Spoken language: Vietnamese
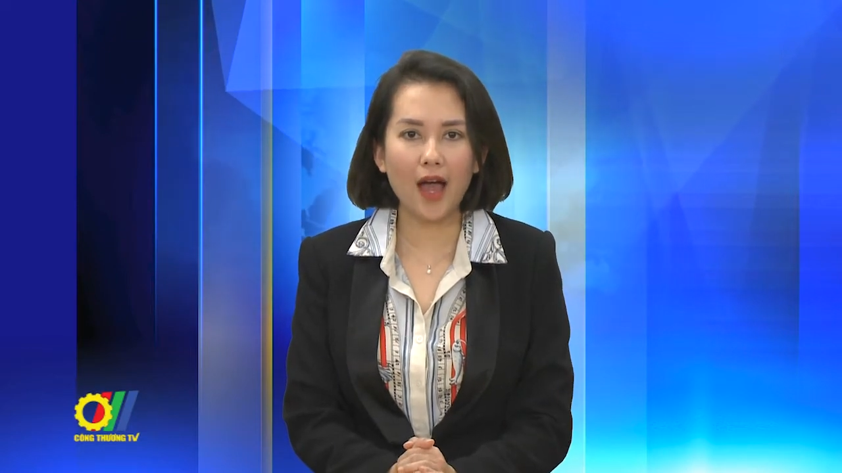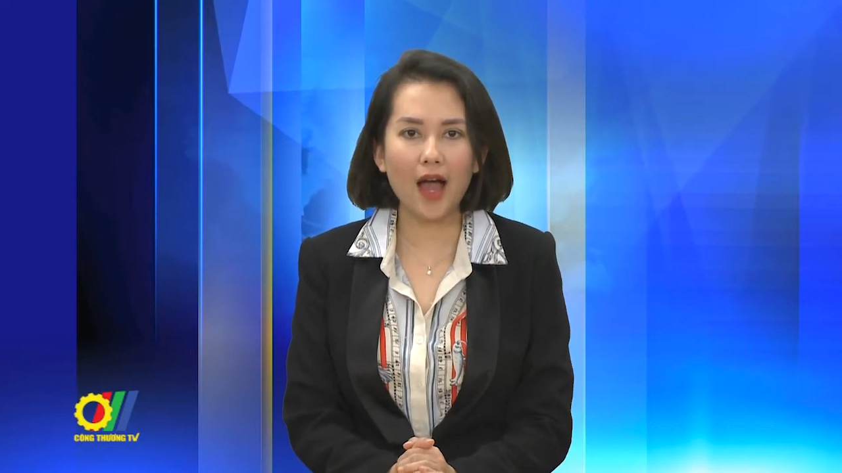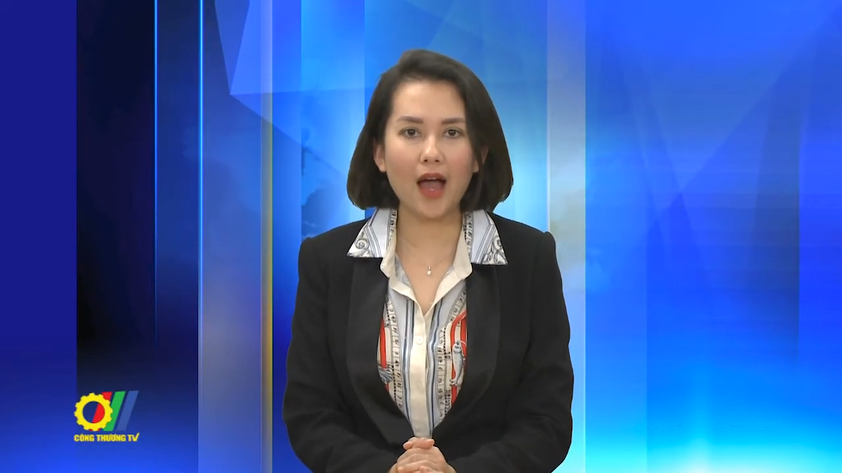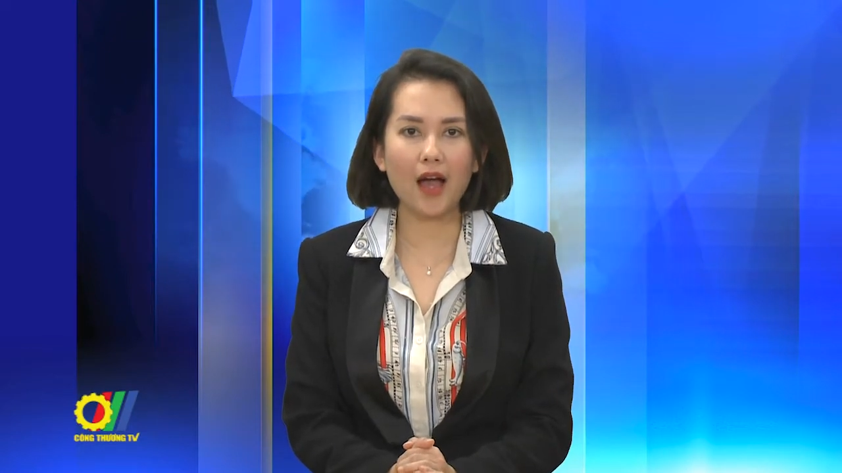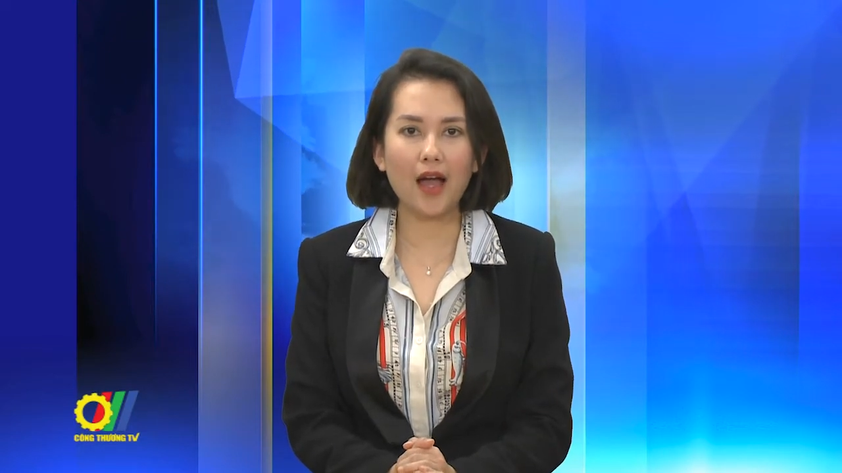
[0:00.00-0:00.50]

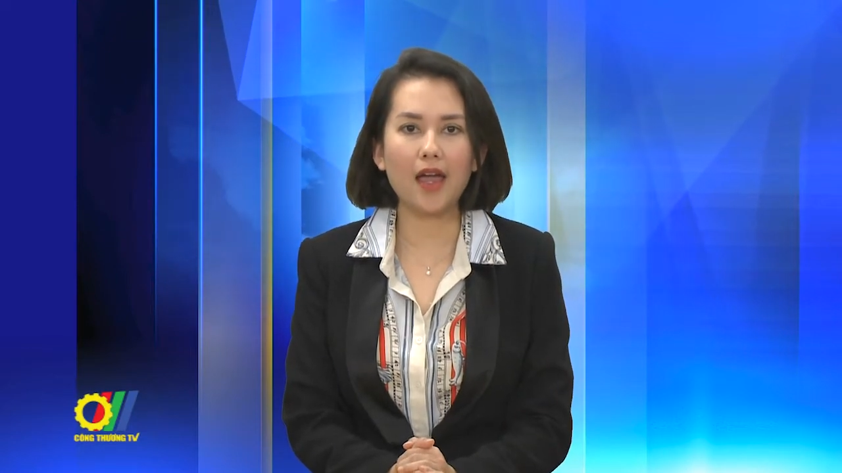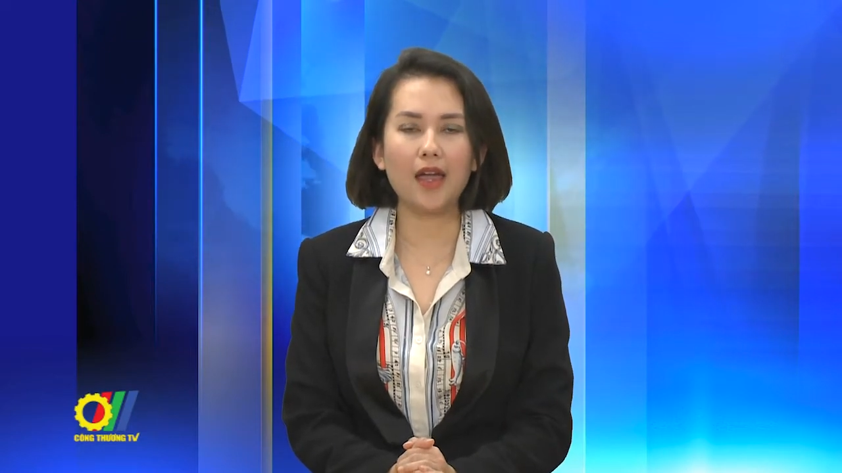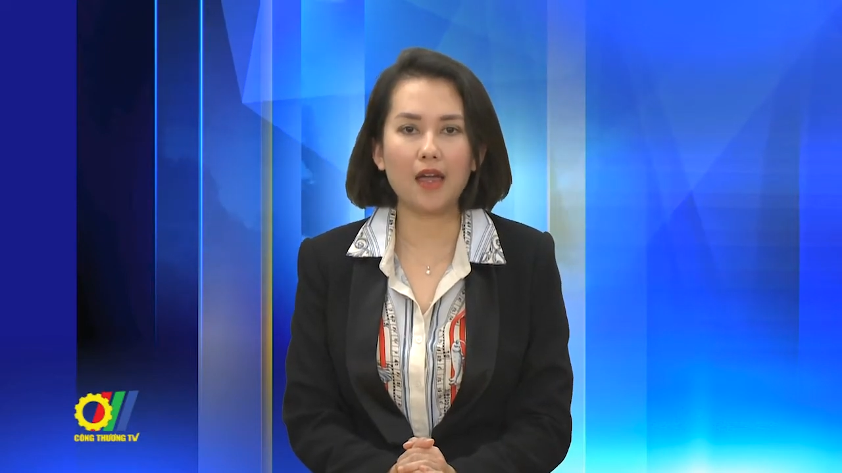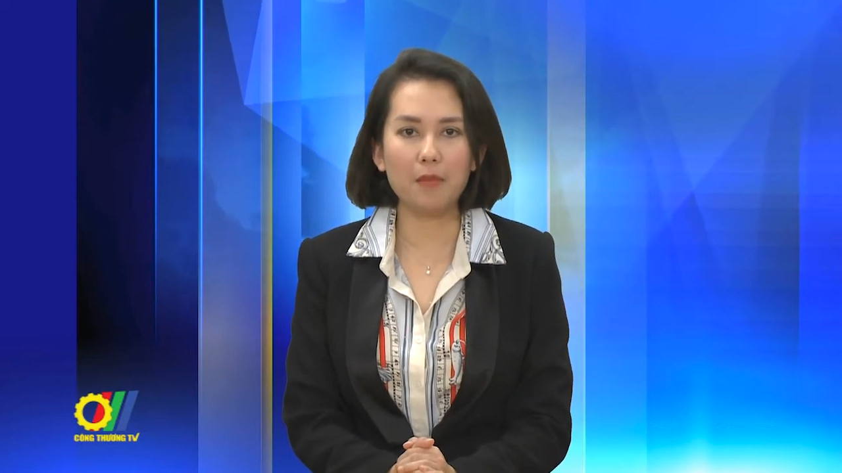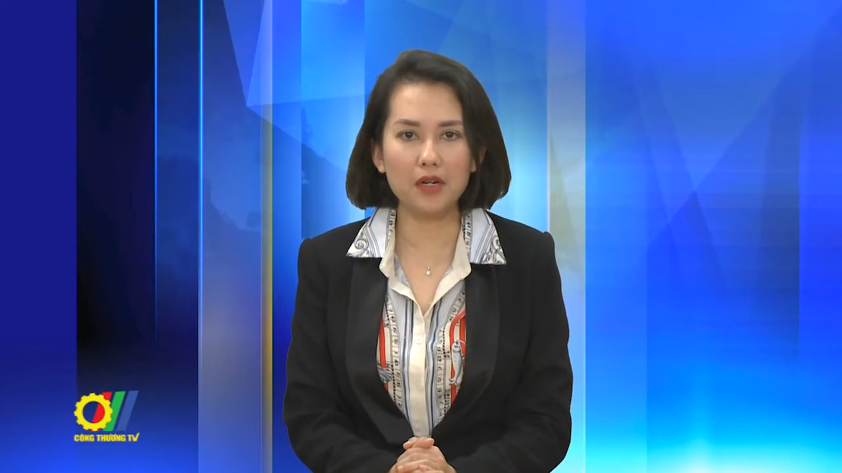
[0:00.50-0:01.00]

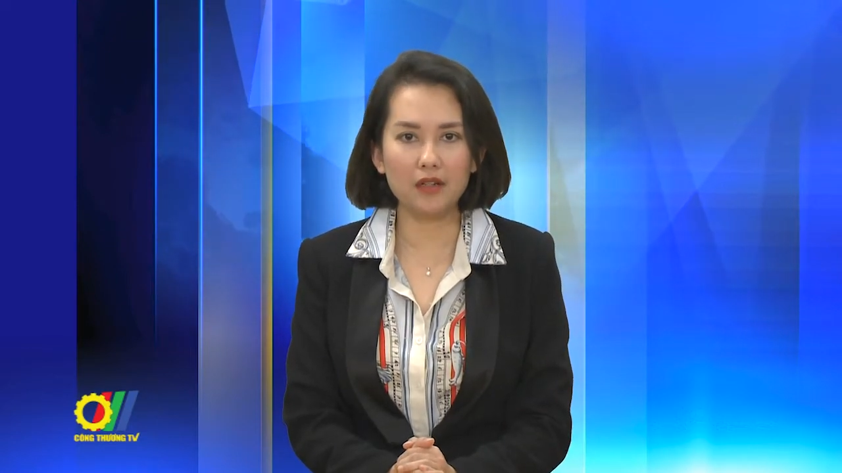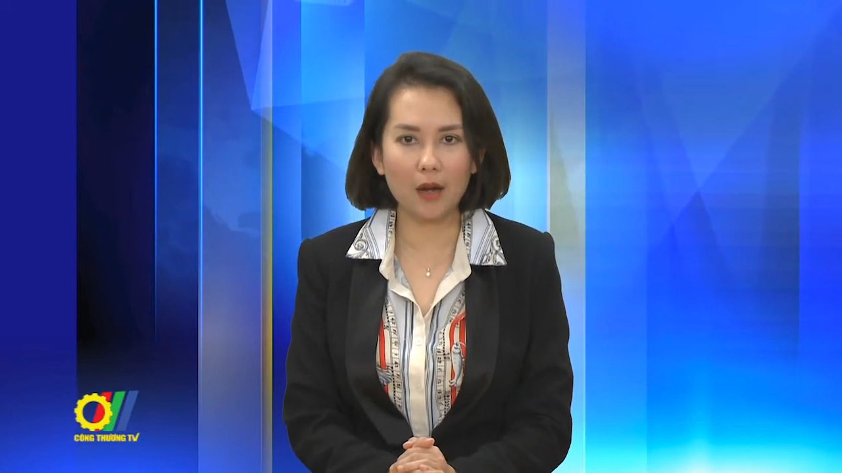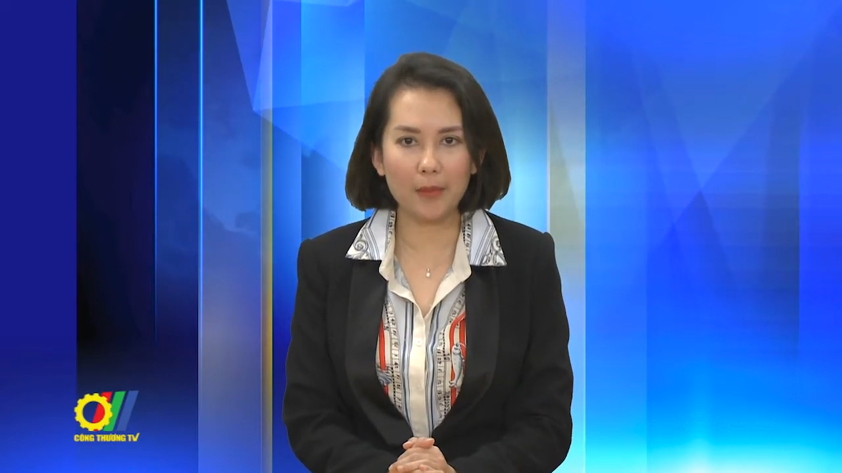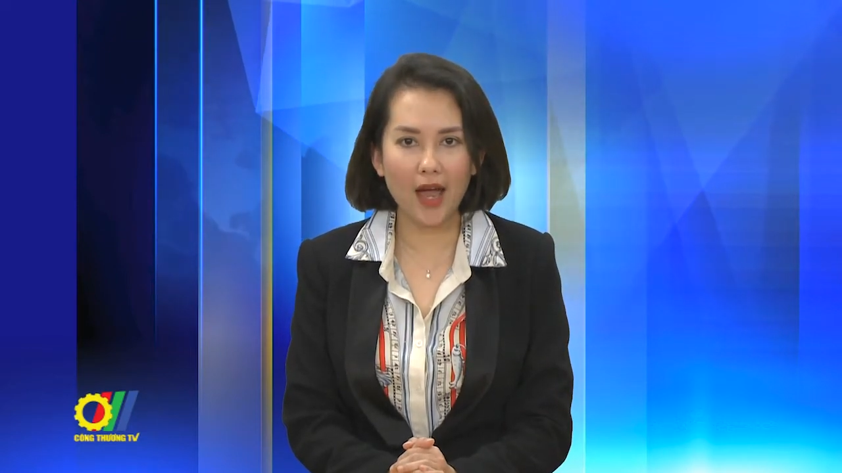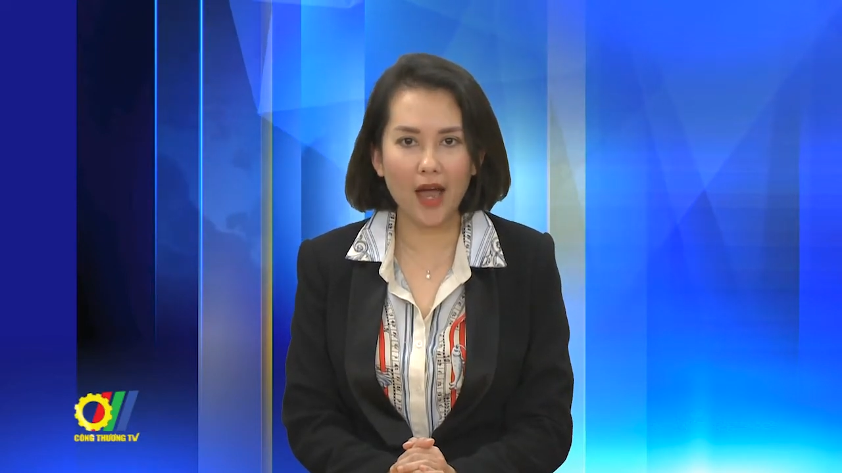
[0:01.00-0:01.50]

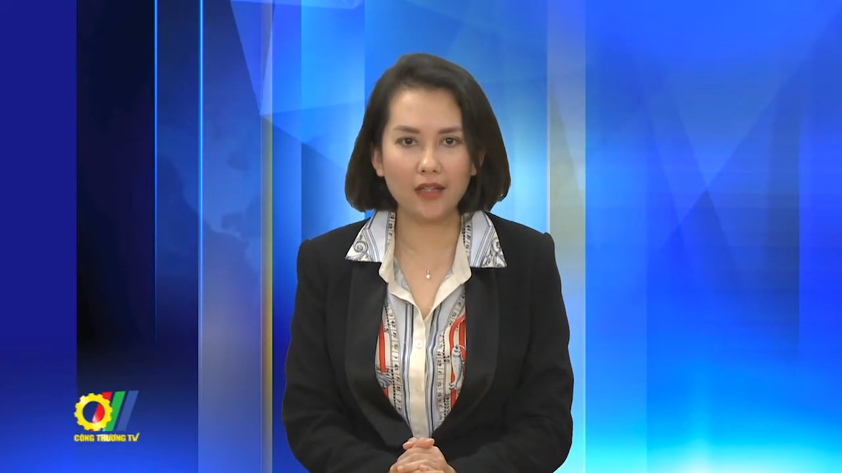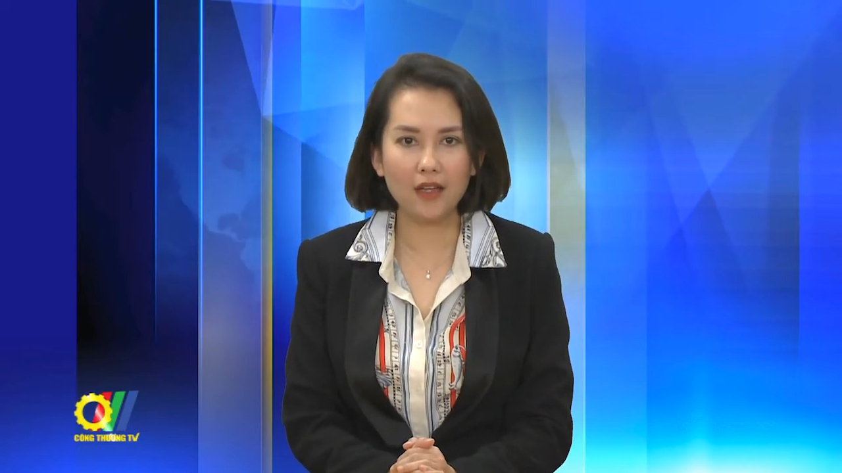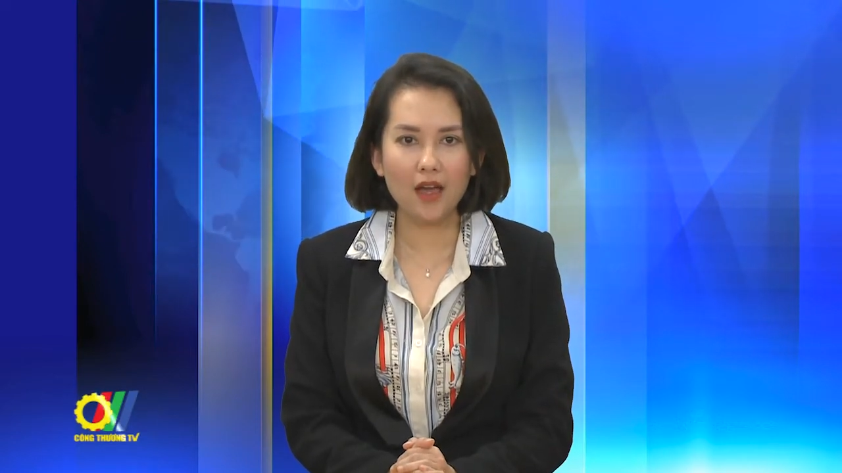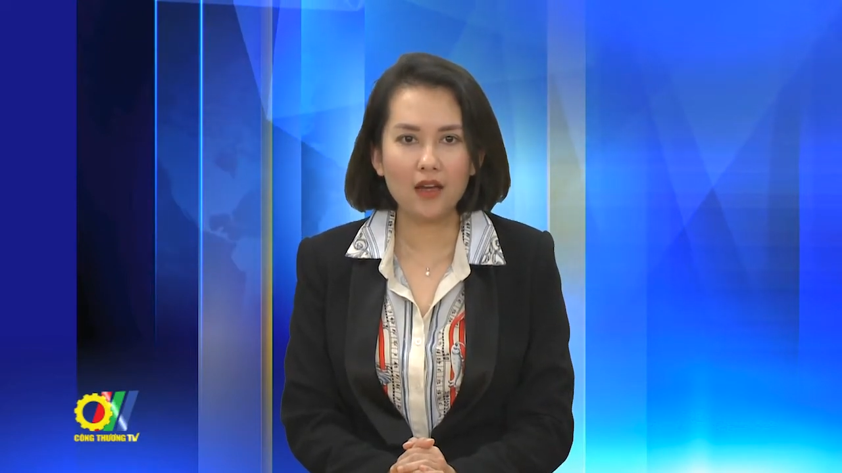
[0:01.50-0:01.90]
AEM52